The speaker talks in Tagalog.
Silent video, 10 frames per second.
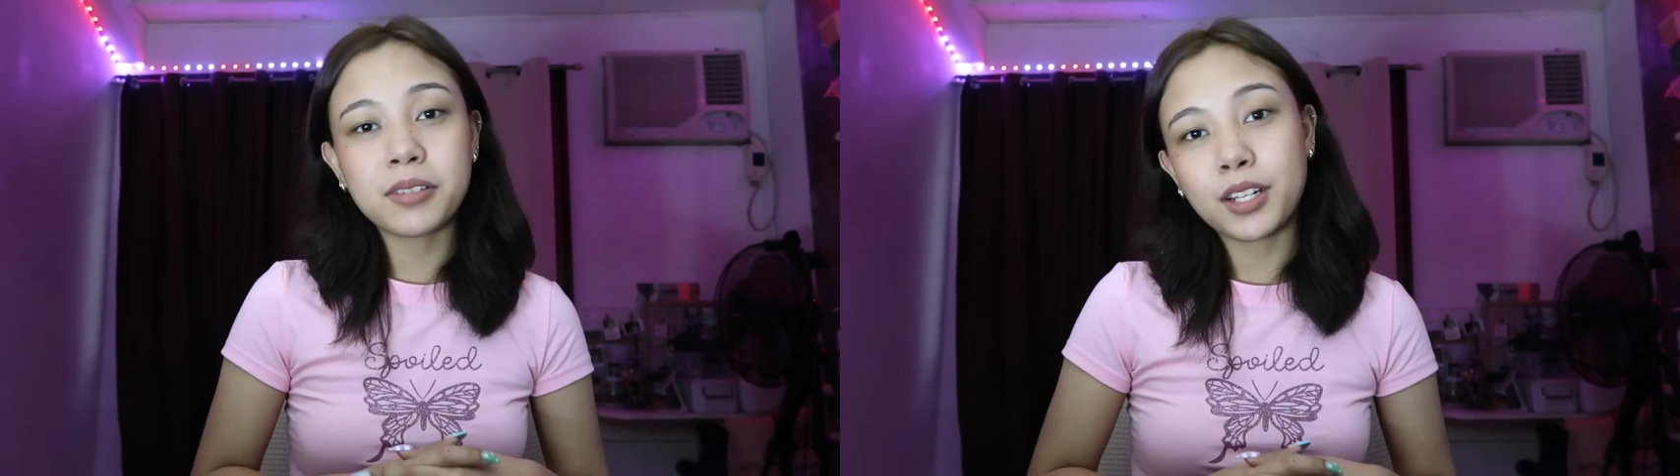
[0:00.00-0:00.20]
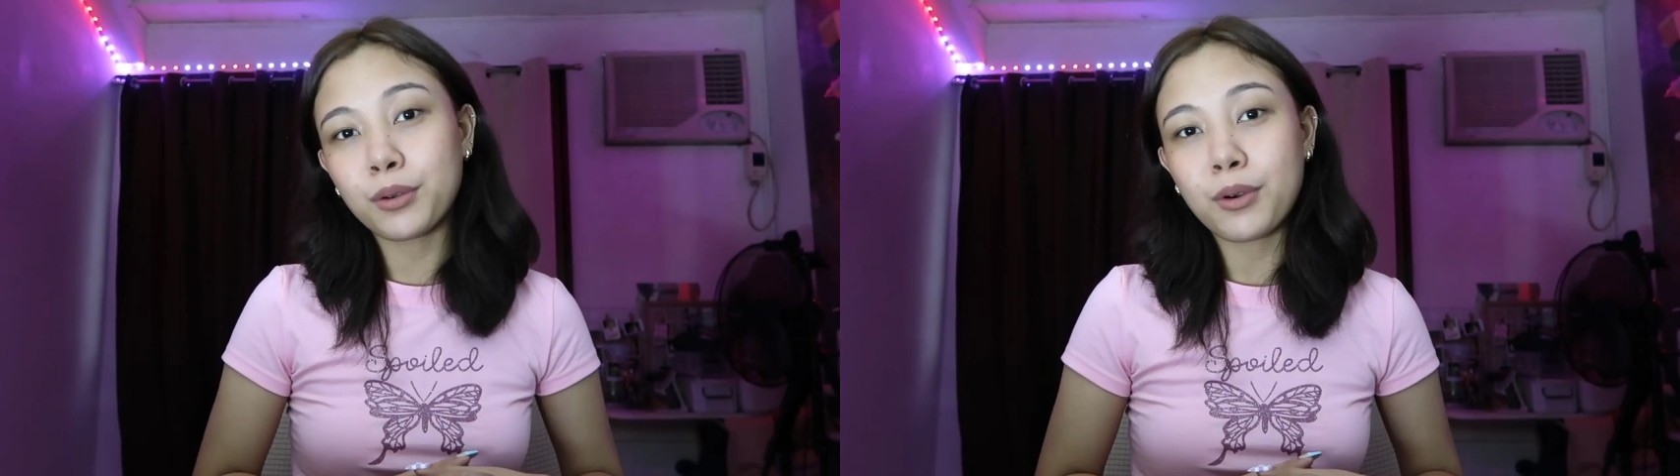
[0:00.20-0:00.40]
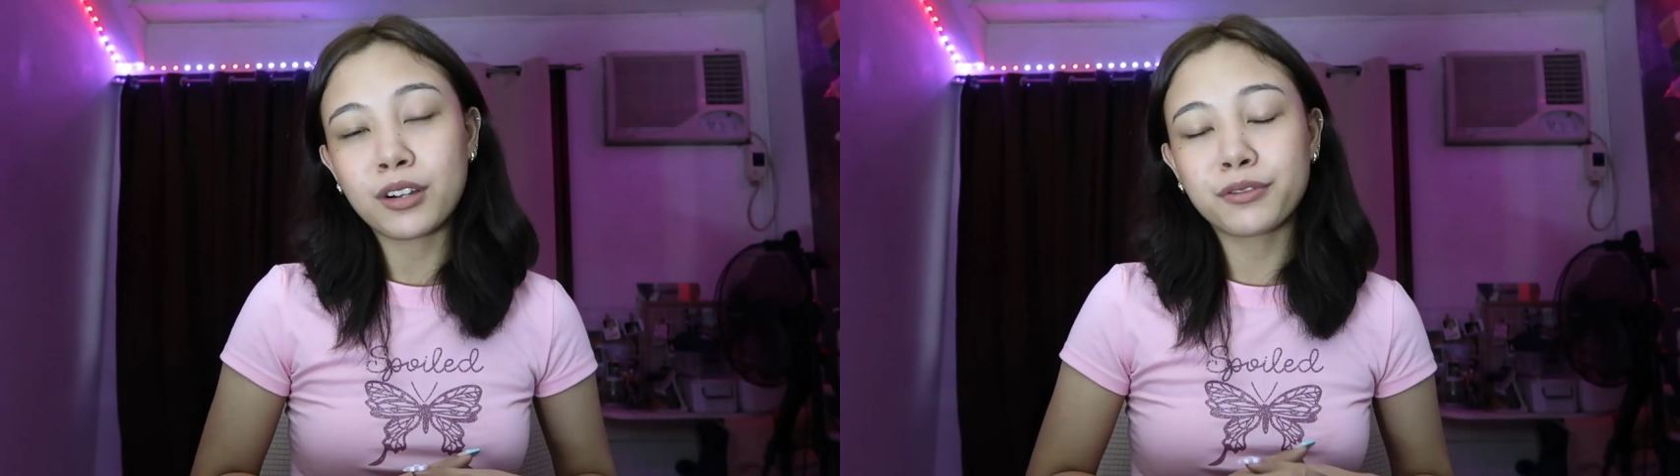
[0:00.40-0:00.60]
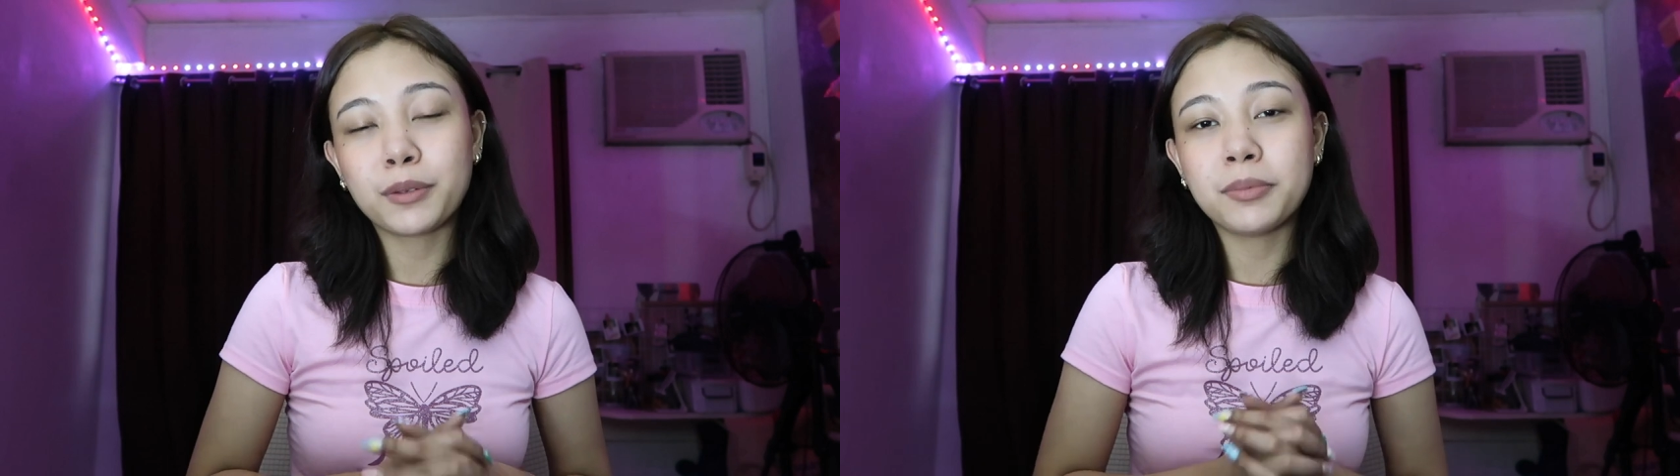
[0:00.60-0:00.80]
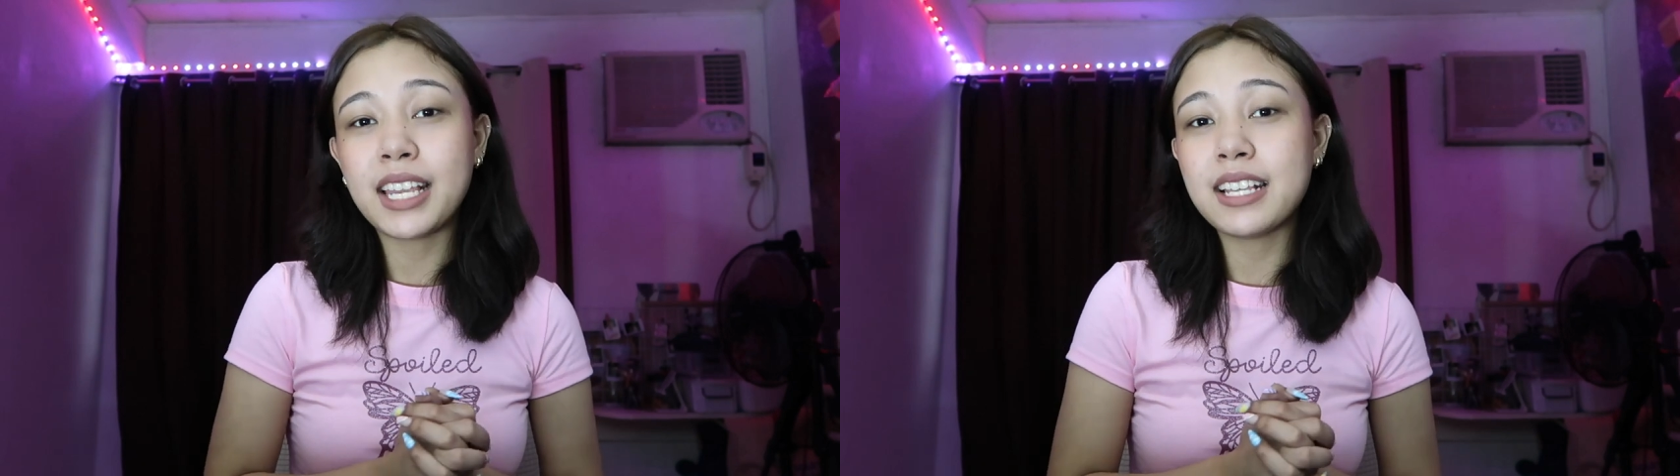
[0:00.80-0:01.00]
na nakuha ko
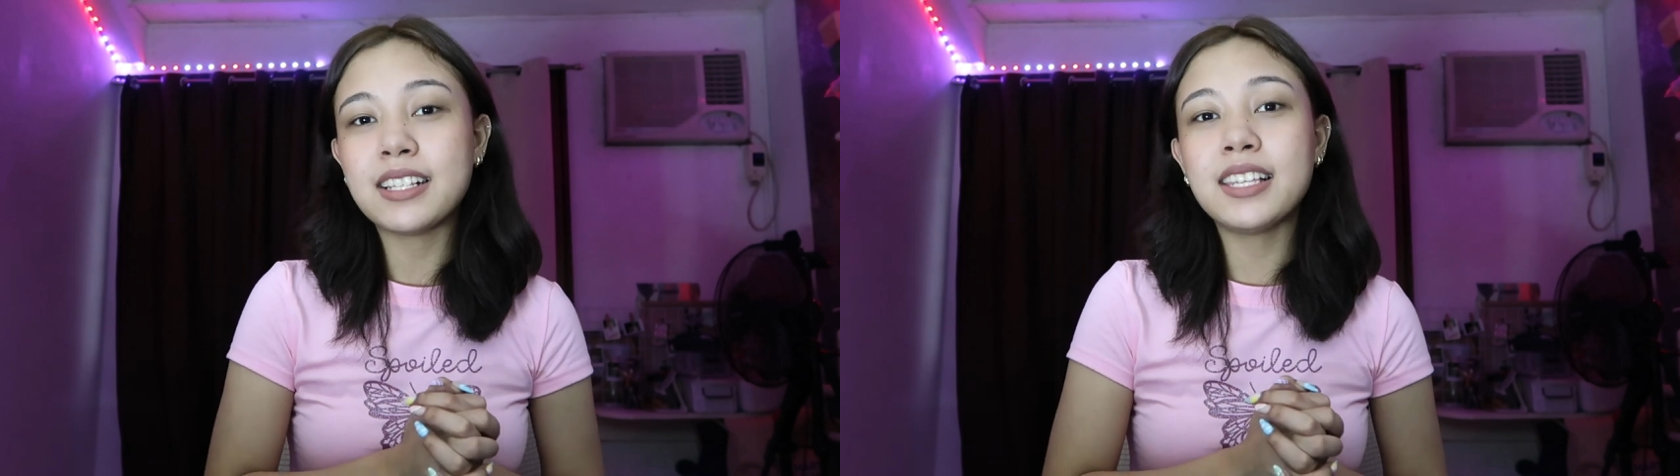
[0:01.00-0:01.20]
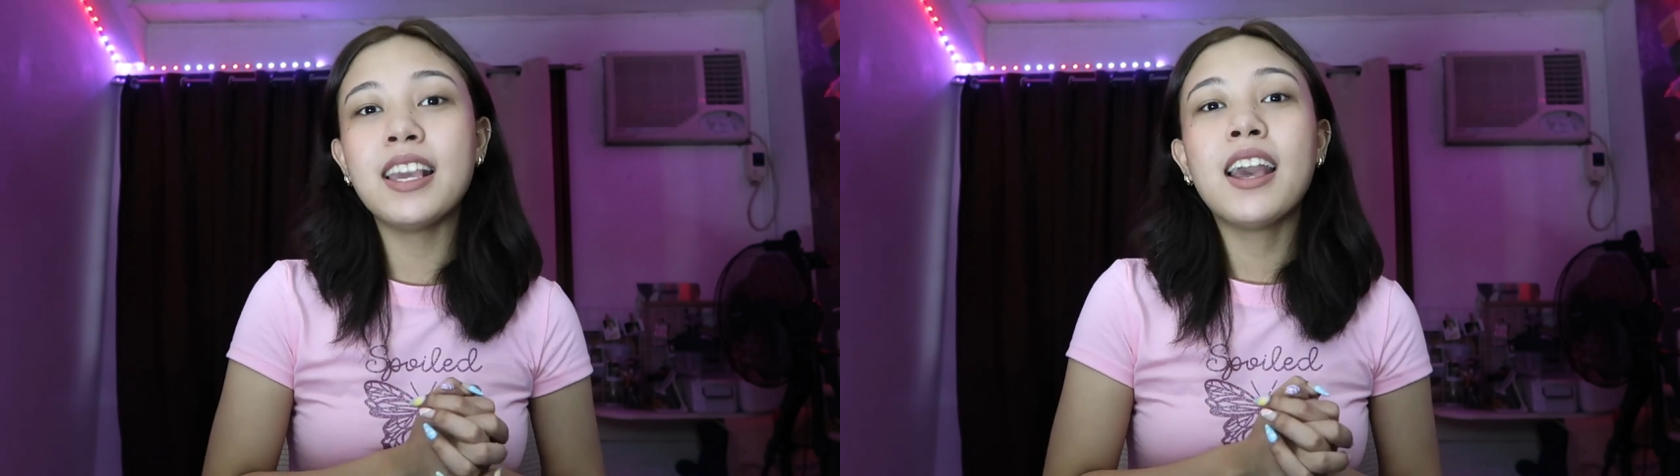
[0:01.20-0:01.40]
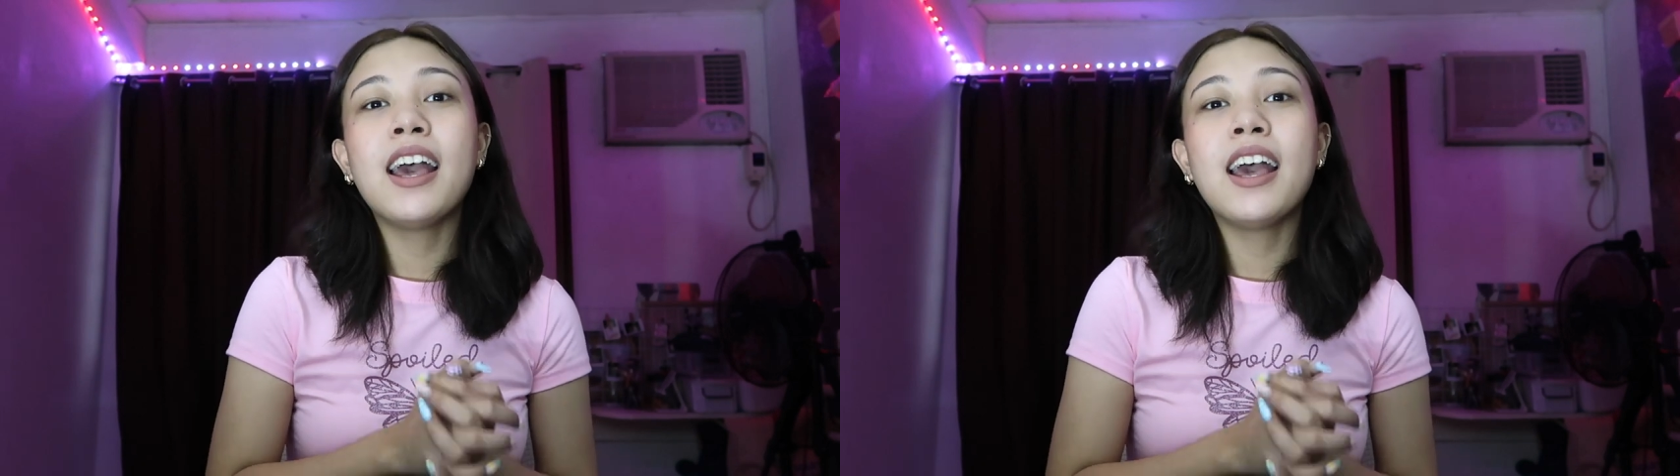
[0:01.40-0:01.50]
from Daisy.